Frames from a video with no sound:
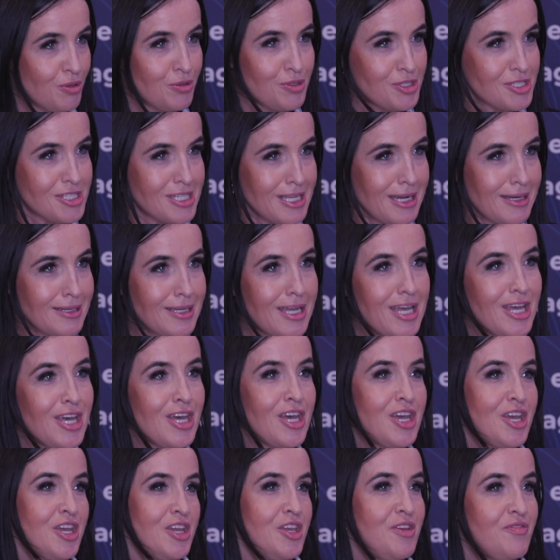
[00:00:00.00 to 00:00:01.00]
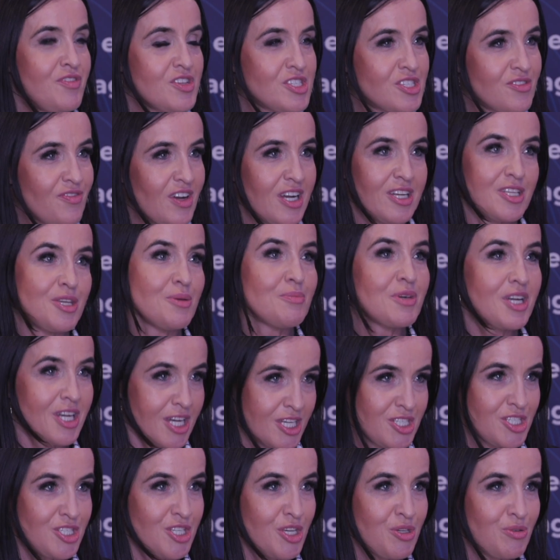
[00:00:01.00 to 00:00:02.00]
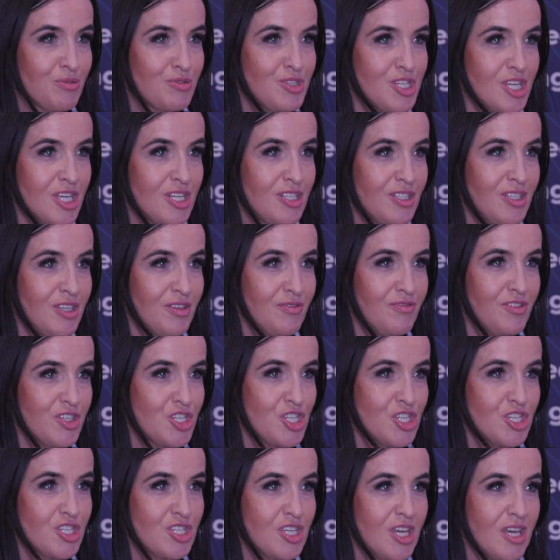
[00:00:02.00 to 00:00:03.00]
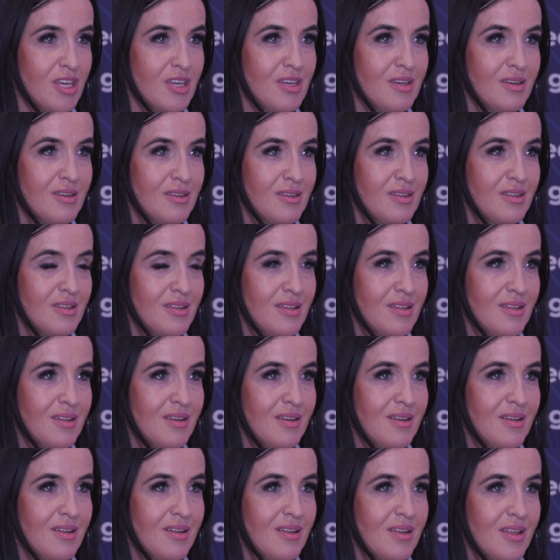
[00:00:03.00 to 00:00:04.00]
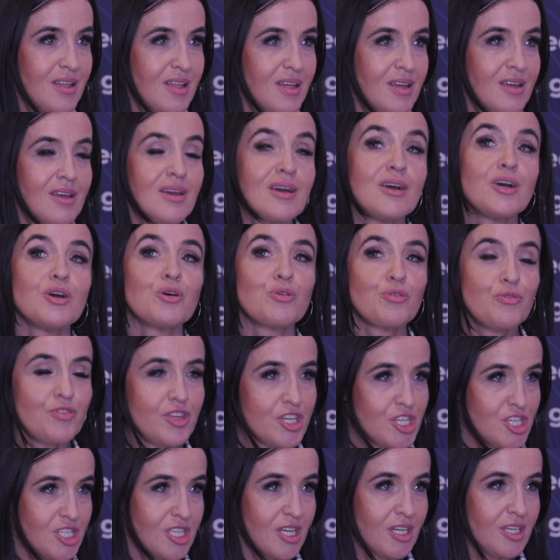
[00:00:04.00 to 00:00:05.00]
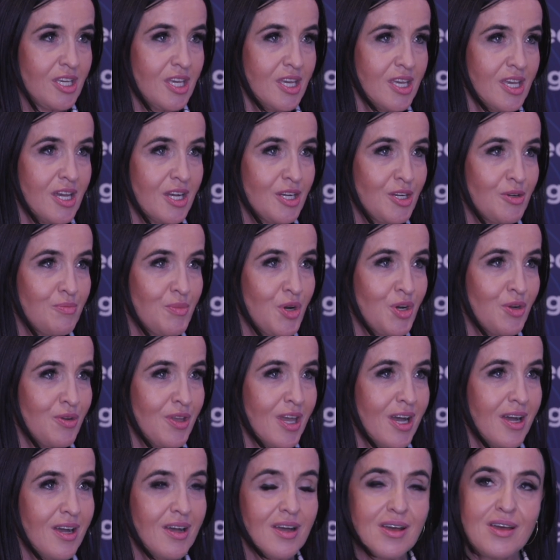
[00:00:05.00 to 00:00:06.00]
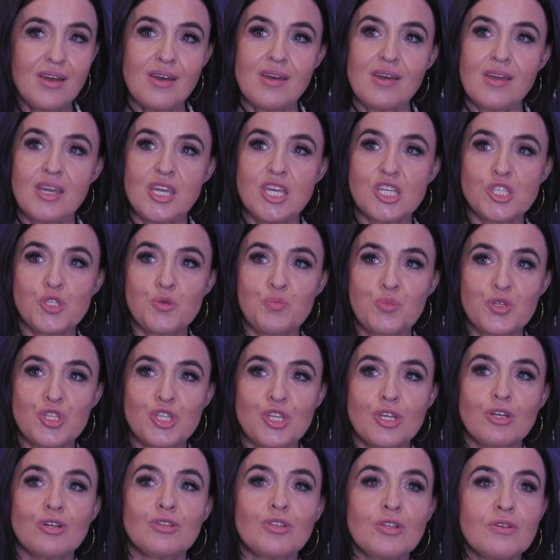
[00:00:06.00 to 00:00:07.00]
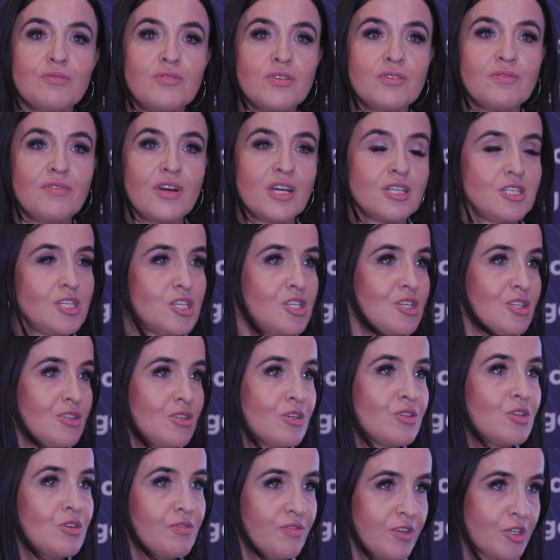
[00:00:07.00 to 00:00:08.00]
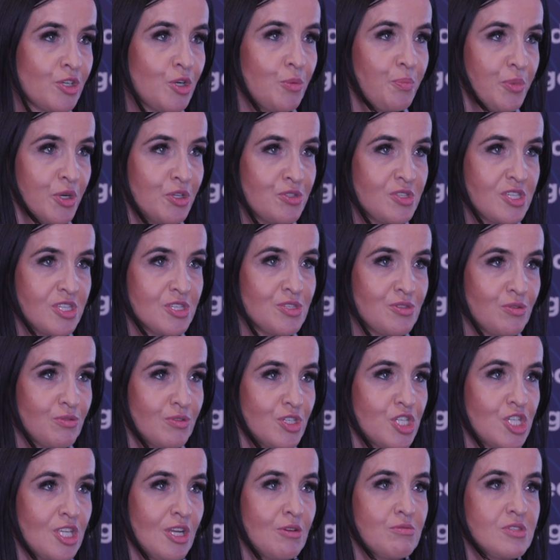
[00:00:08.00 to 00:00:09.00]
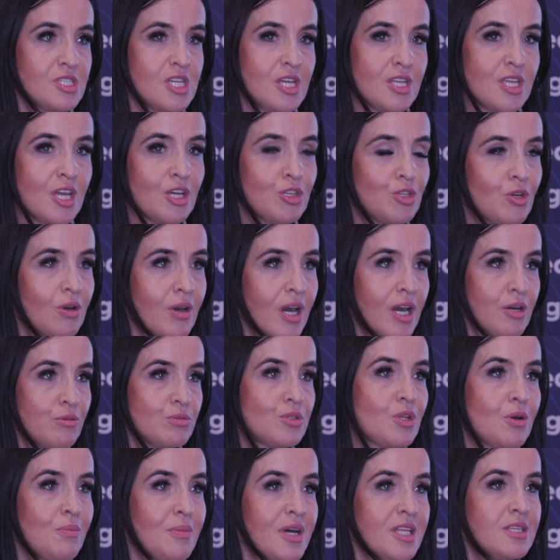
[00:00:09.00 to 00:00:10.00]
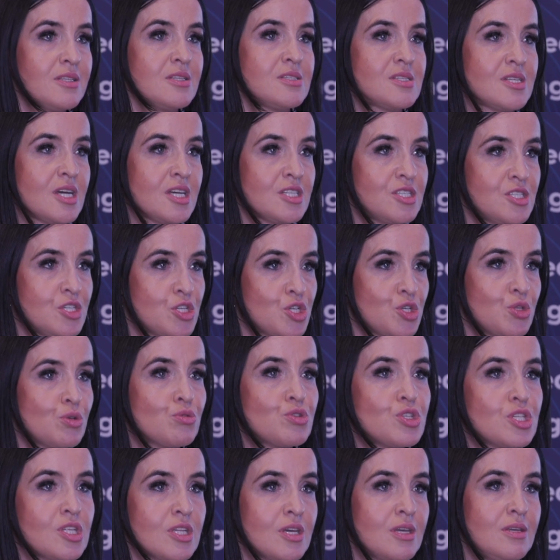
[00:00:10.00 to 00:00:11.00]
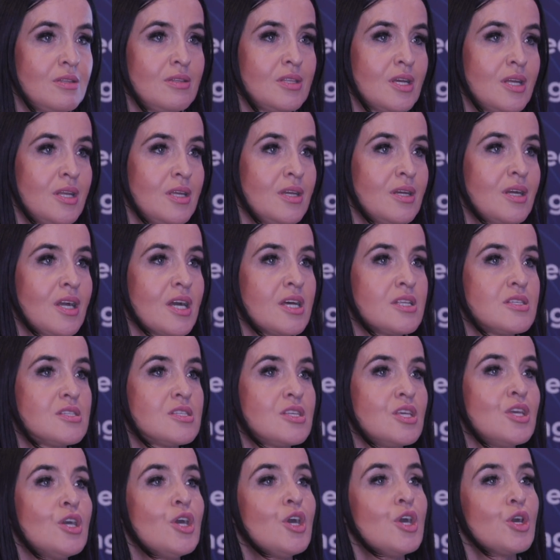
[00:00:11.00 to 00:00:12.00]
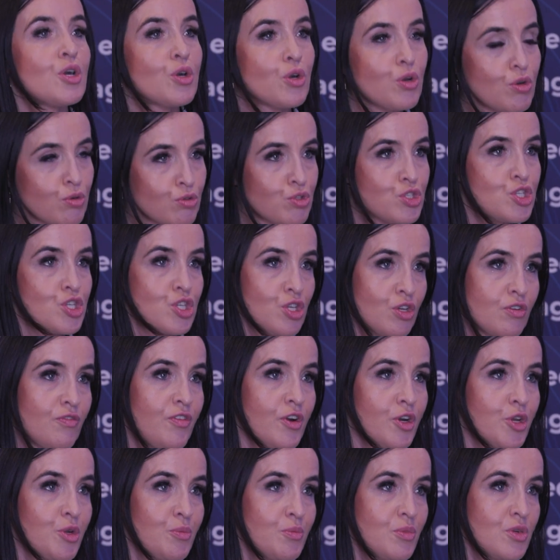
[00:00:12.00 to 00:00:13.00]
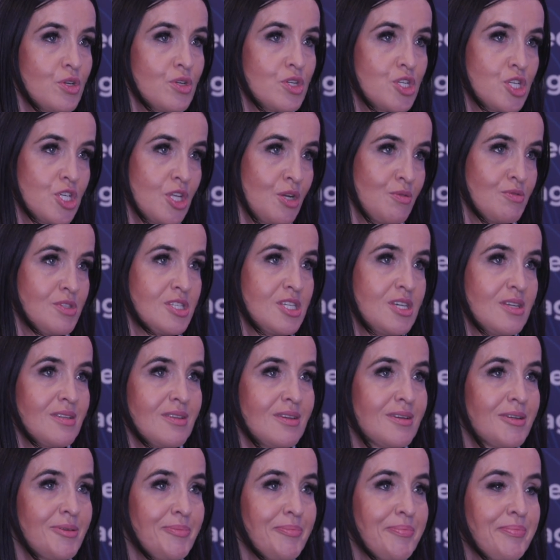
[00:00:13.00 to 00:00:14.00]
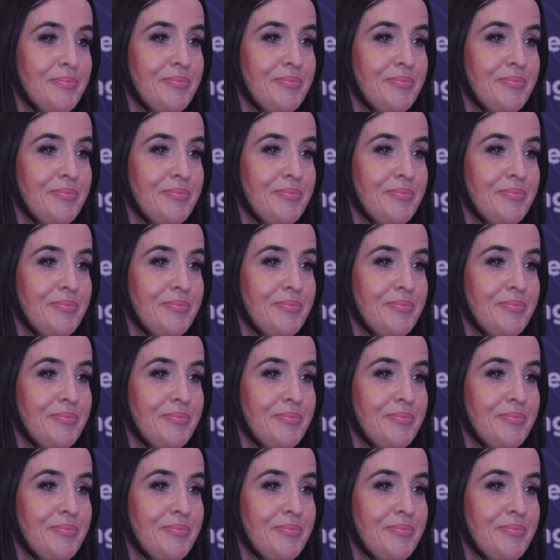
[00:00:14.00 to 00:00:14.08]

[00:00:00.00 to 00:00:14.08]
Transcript: kursach i wyzwaniem każdej uczelni wyższej również takiej jak moja, jest przygotowywanie się do nowego procesu kształcenia, do automatyzacji, sztucznej inteligencji, krótszych form kształcenia.